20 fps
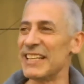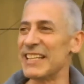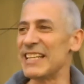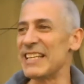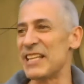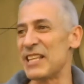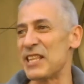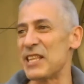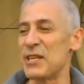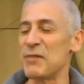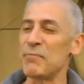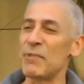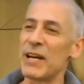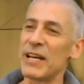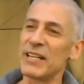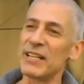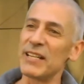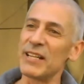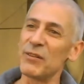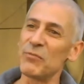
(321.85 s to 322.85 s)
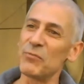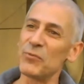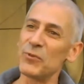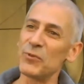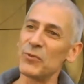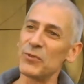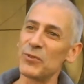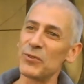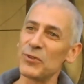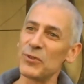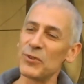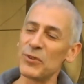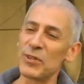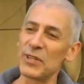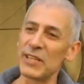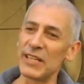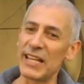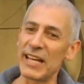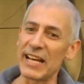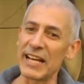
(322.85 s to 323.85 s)
Y encima en el mundo
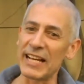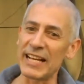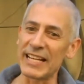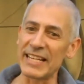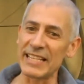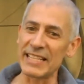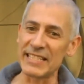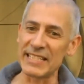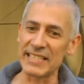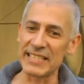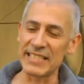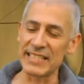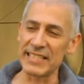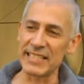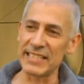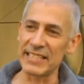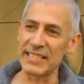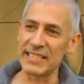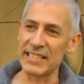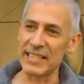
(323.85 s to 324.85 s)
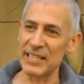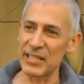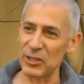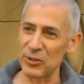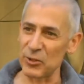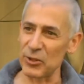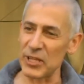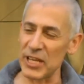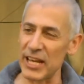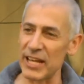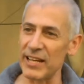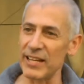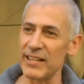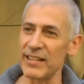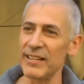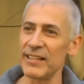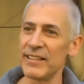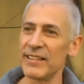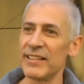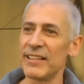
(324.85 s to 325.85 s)
de la crisis
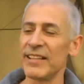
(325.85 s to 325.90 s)
editorial,